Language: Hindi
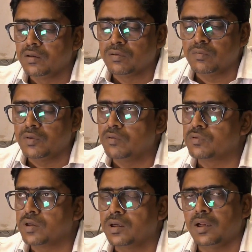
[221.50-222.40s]
तो मैं
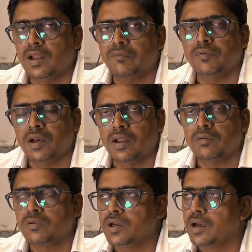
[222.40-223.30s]
उसके खिलाफ
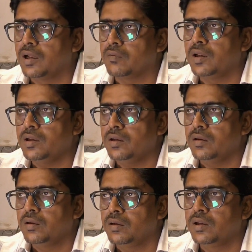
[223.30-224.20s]
कानूनी कार्रवाई
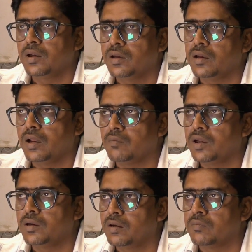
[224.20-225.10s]
लीगल
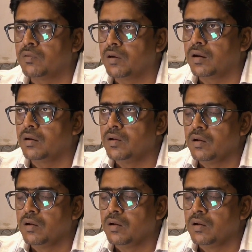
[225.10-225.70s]
कार्रवाई करूँगा